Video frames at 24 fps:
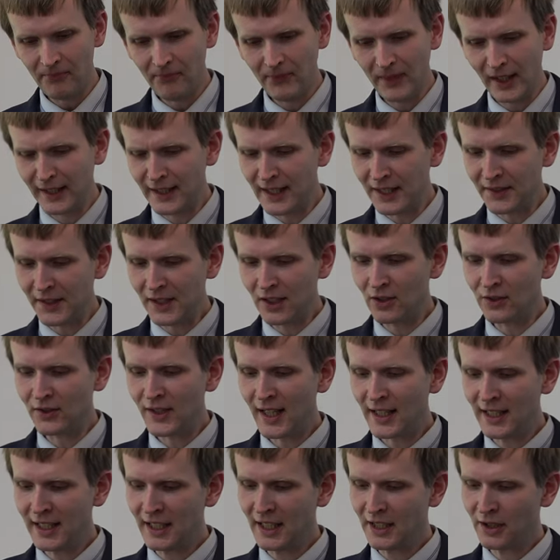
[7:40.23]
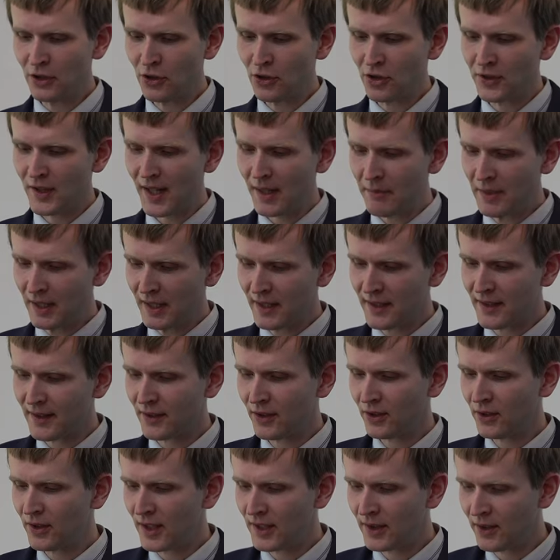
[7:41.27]
I dlatego dalej, kiedy czytamy
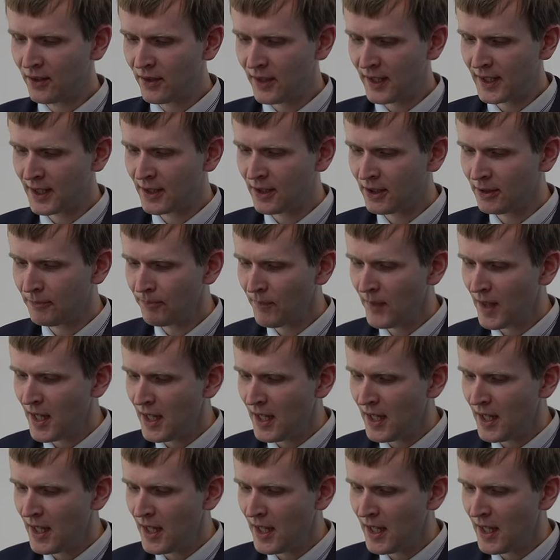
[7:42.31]
historię Noego,